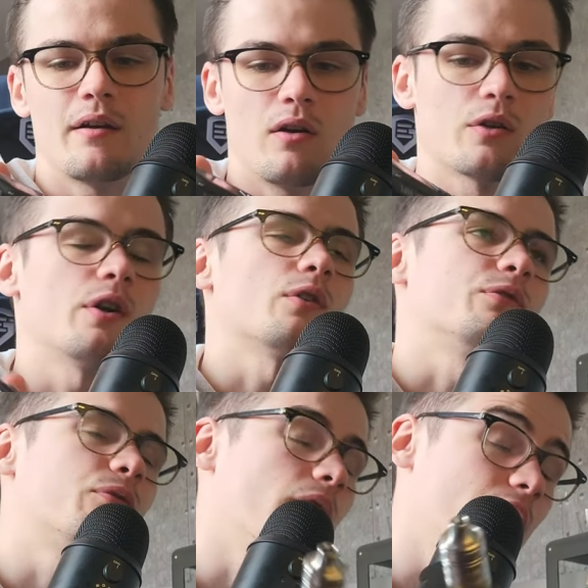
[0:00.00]
Euh,
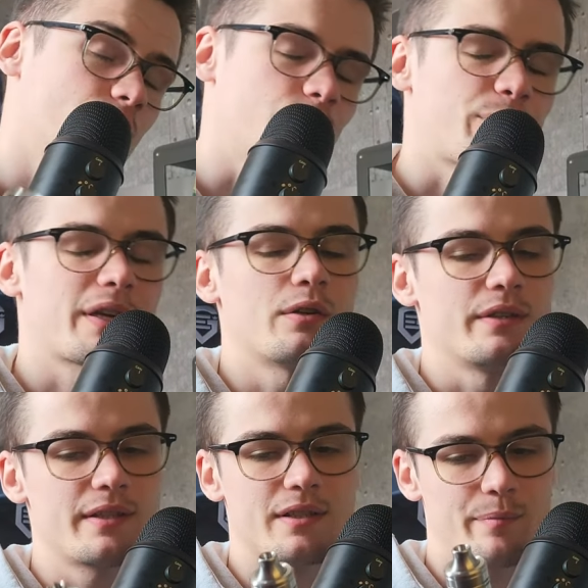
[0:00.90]
encore une fois, je vous
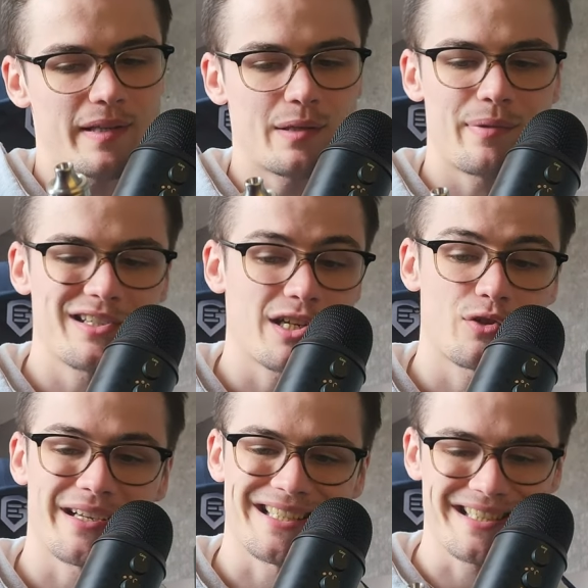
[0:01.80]
préconise de passer par
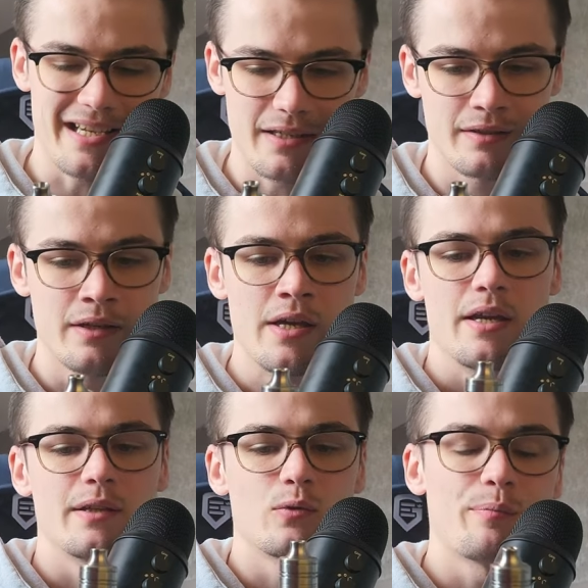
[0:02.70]
un chargeur externe
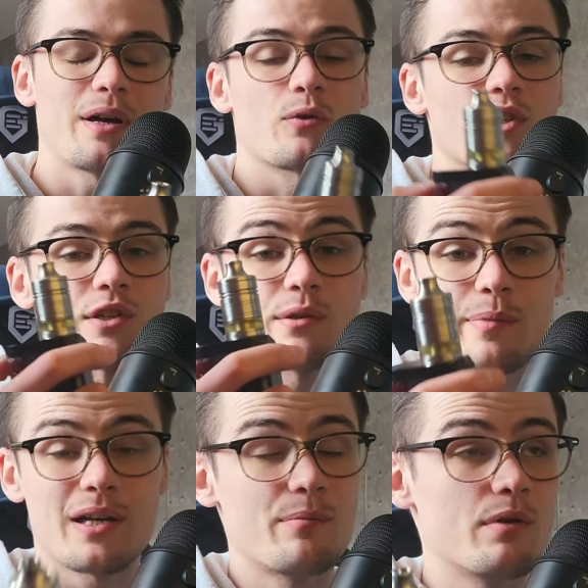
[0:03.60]
et de ne pas
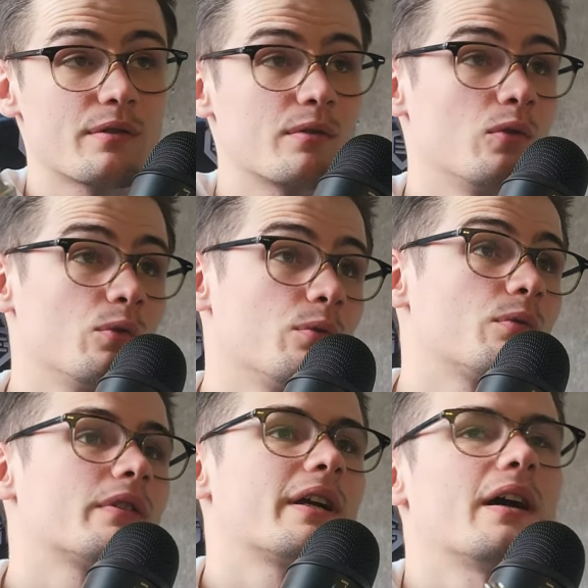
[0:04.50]
recharger par la box
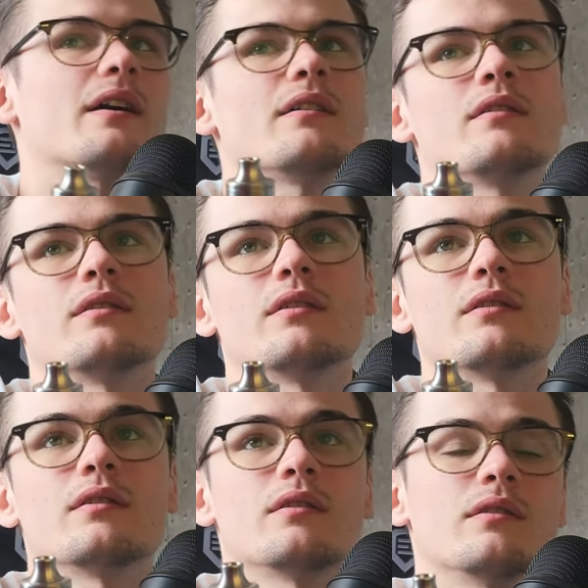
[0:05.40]
au cas,
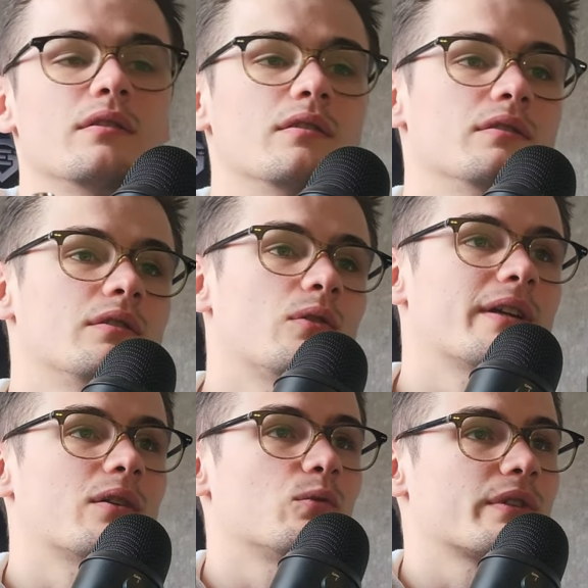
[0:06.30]
euh,
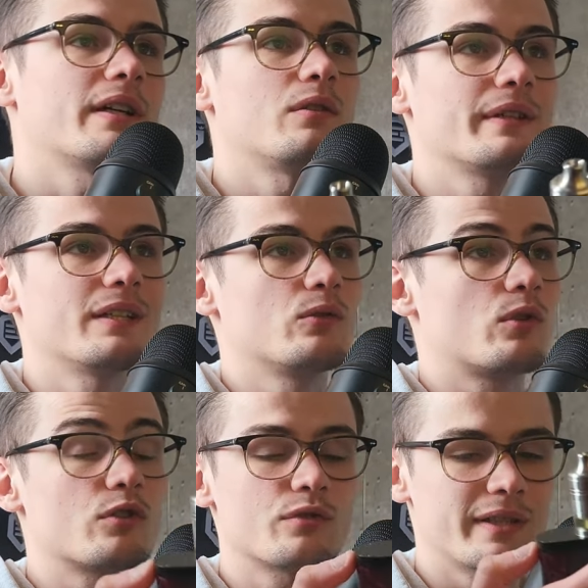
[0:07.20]
dans le cas contraire, en
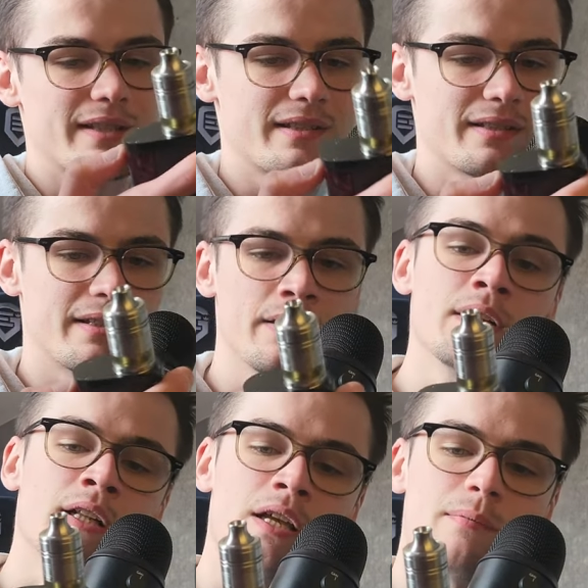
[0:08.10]
cas de grosse
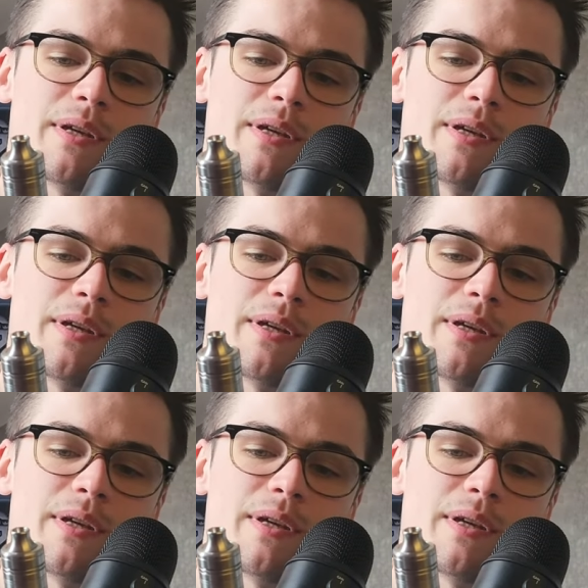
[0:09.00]
nécessité.